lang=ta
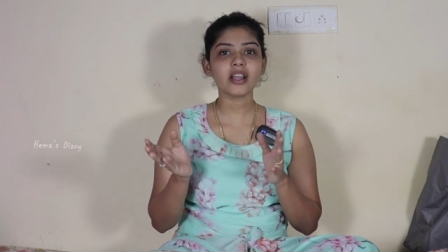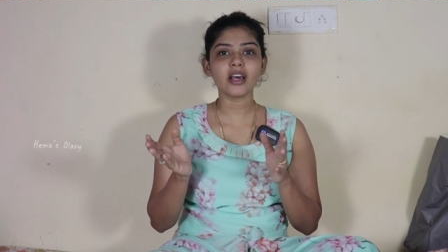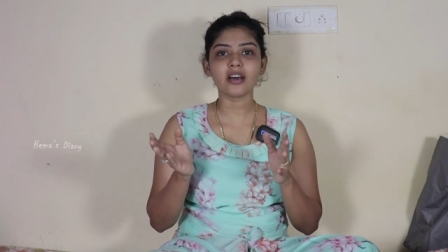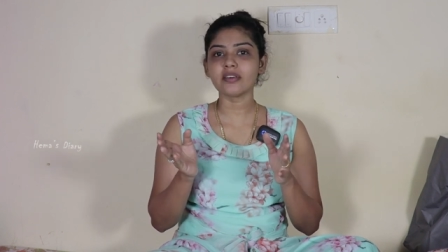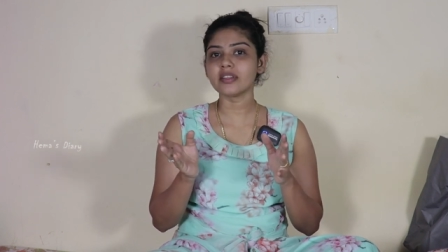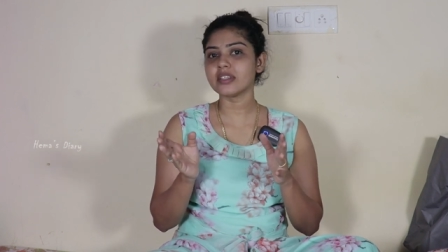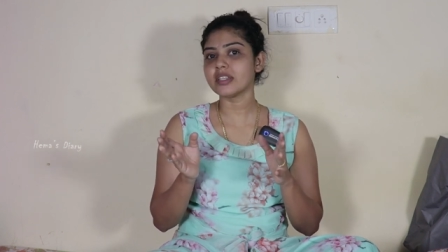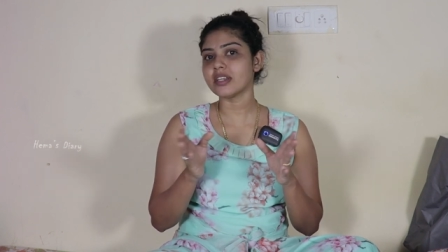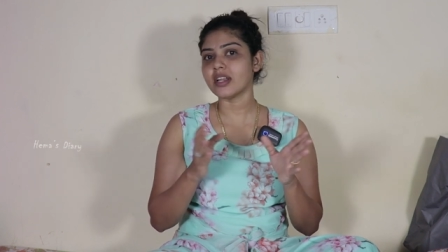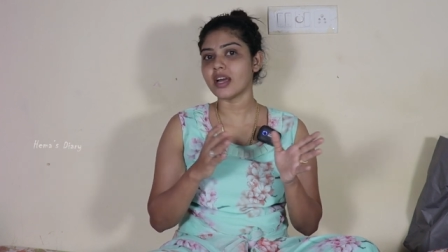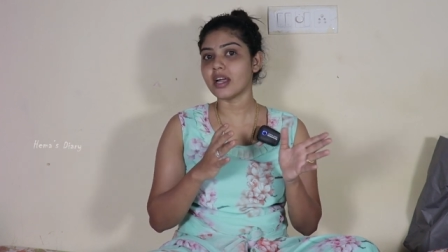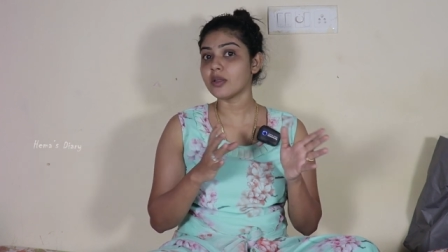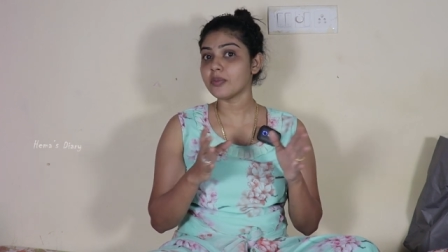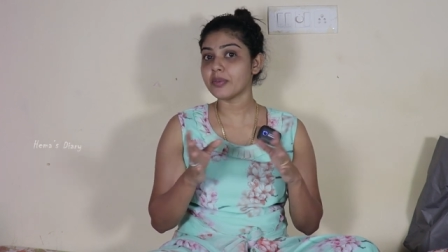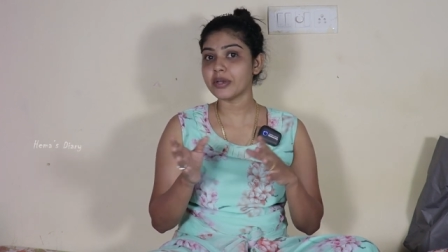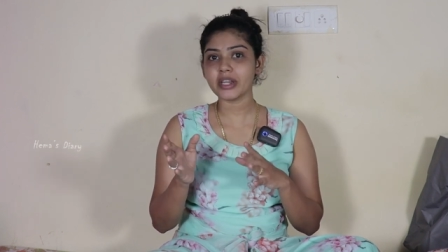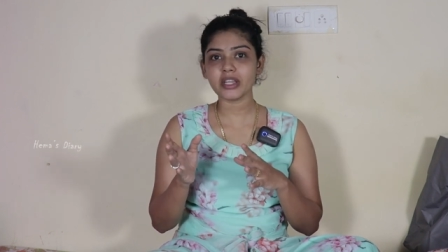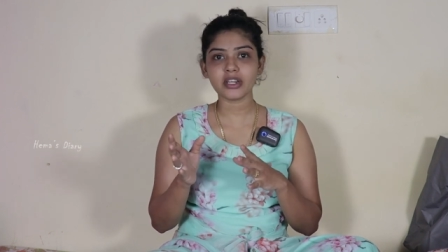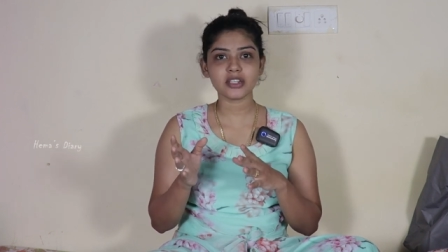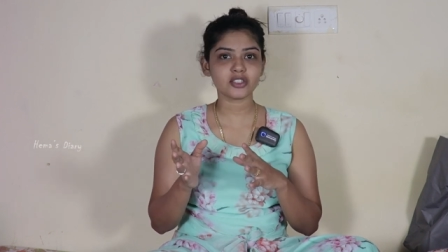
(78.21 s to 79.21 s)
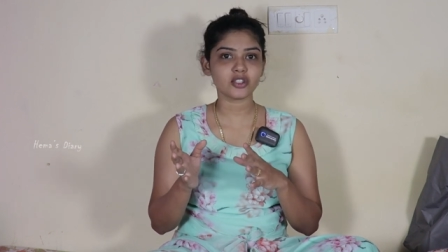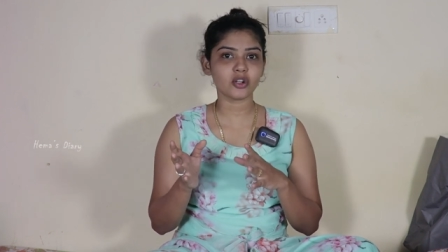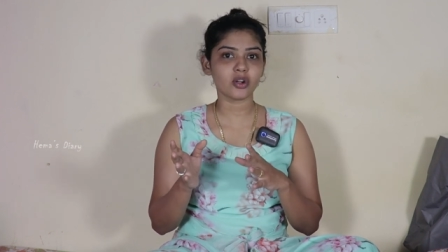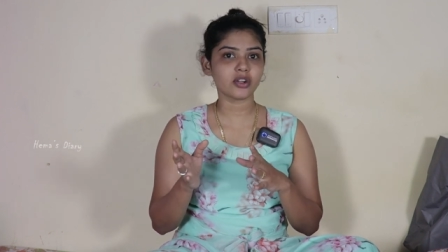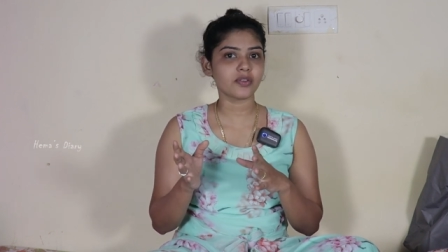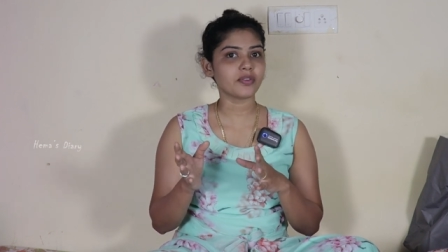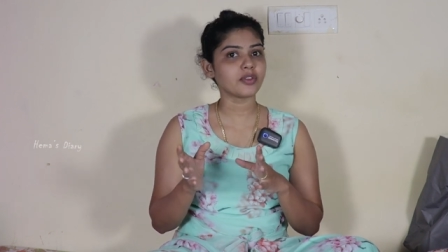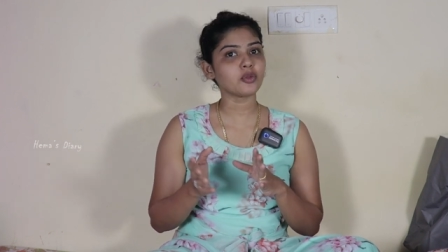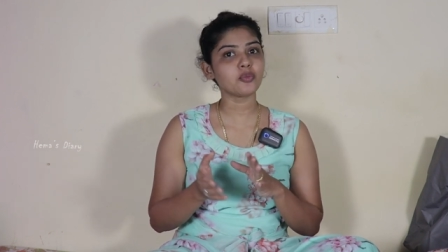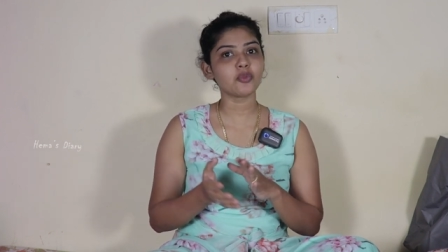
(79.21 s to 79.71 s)
நான் வந்து நாலு மணி நேரம்
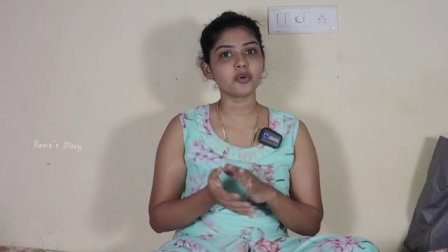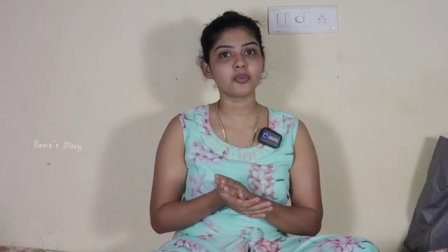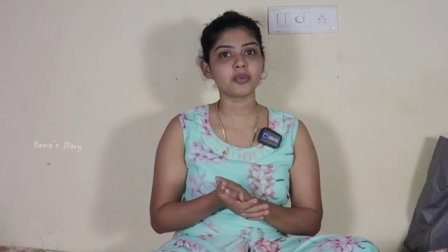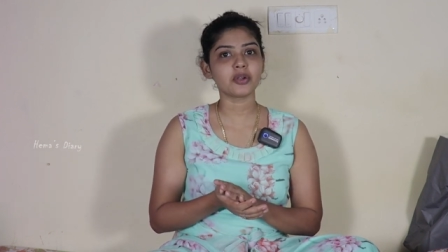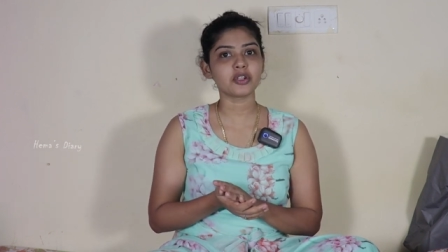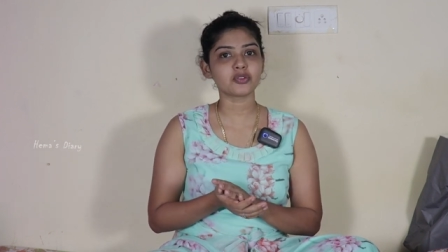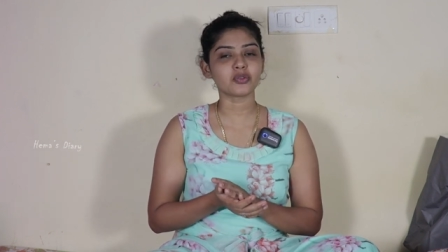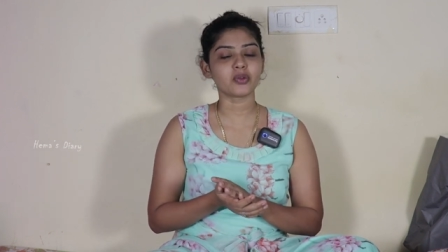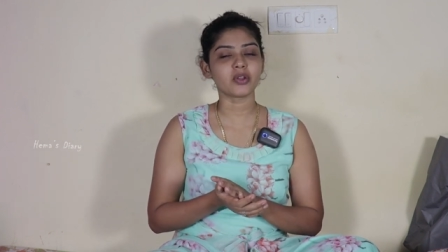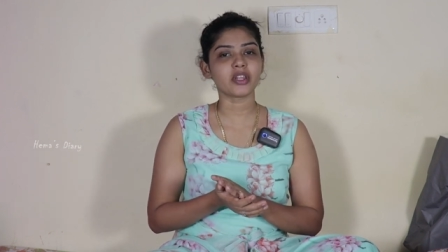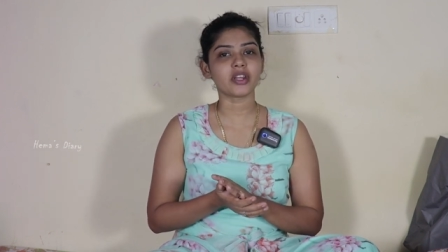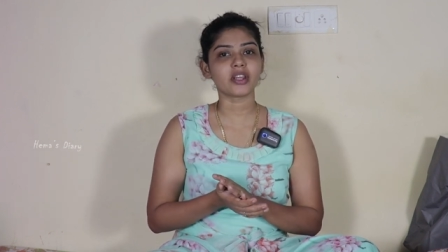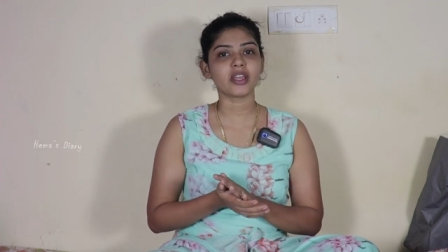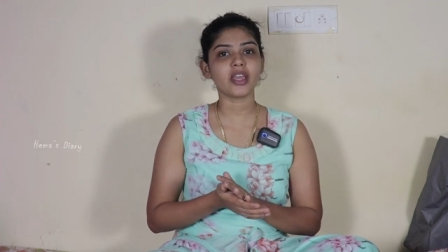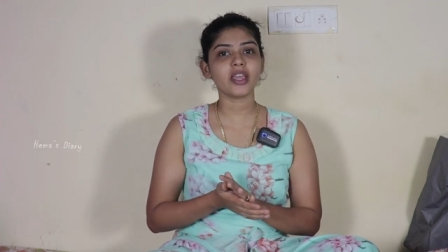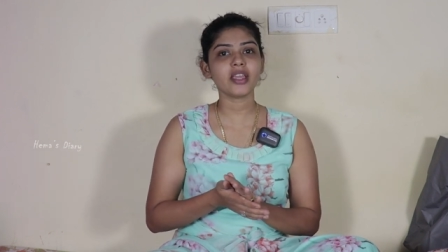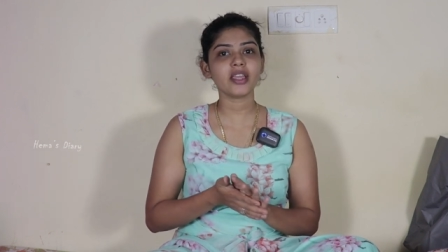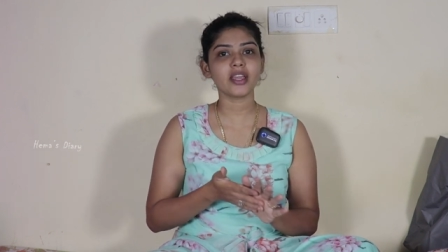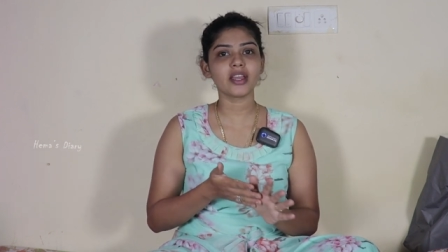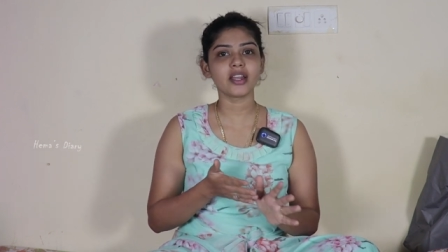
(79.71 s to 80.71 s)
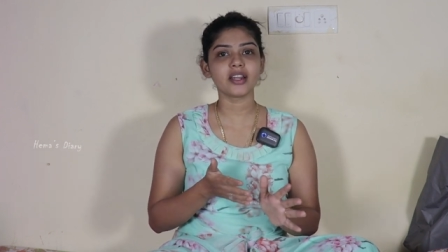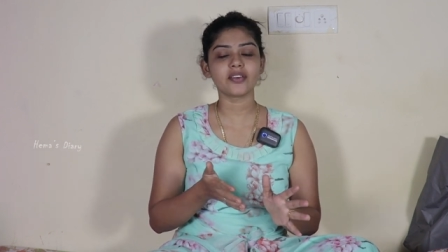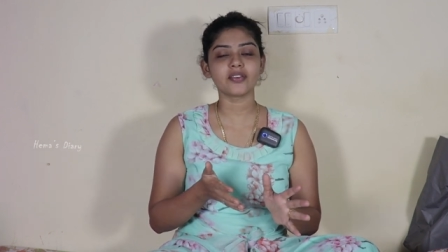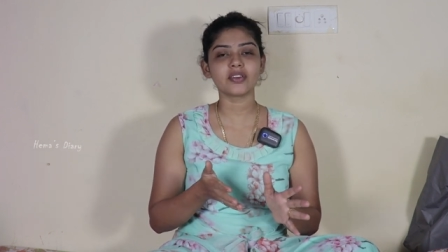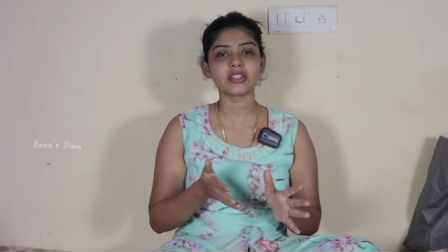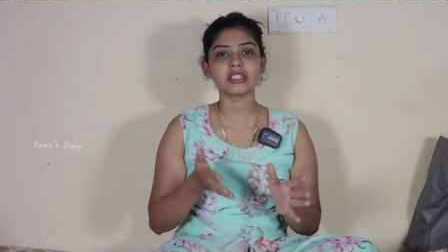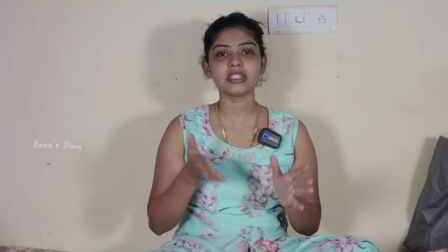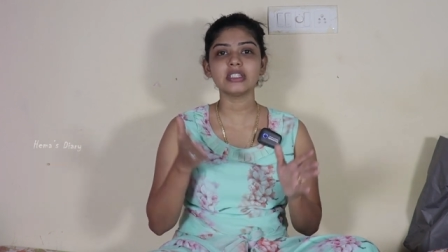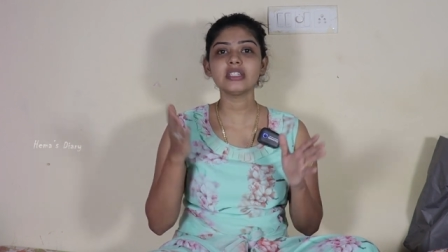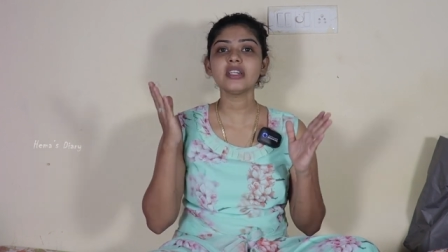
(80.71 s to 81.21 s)
ஸ்லாட் வந்து புக் பண்ண சொல்லியிருக்கேன்
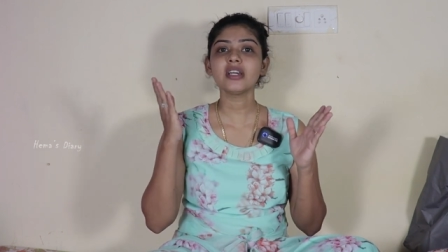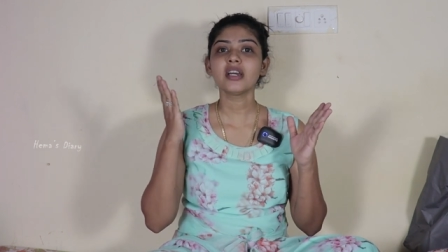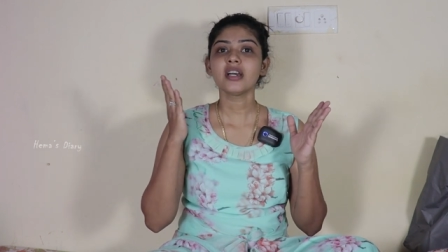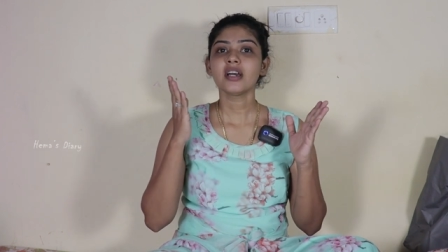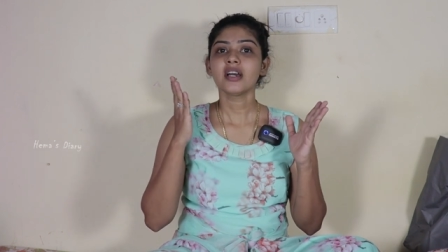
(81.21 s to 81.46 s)
எங்களுக்கு வந்து